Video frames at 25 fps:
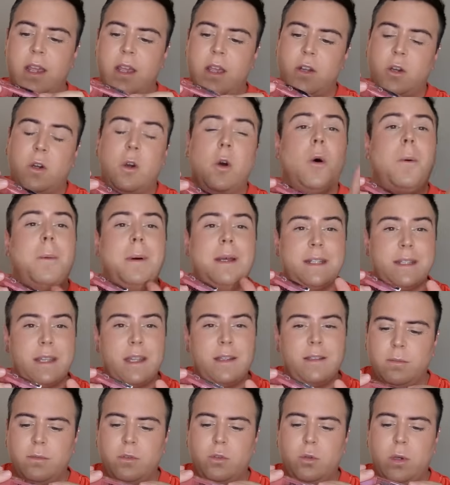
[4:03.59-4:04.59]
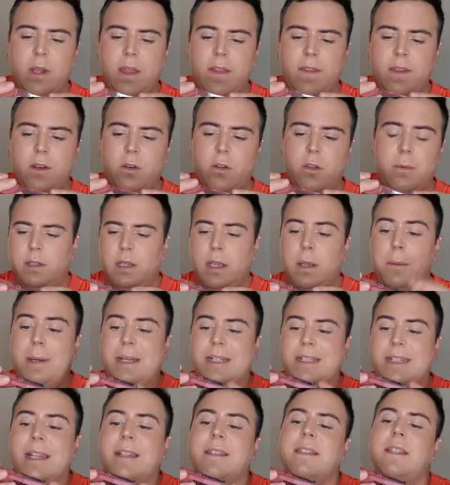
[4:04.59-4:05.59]
como bastante duradero y,
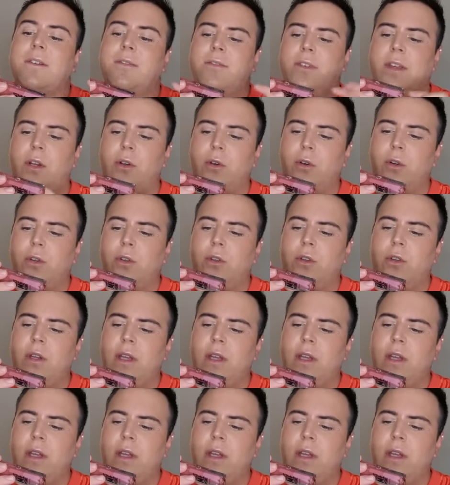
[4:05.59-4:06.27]
bastante fijo, ¿no?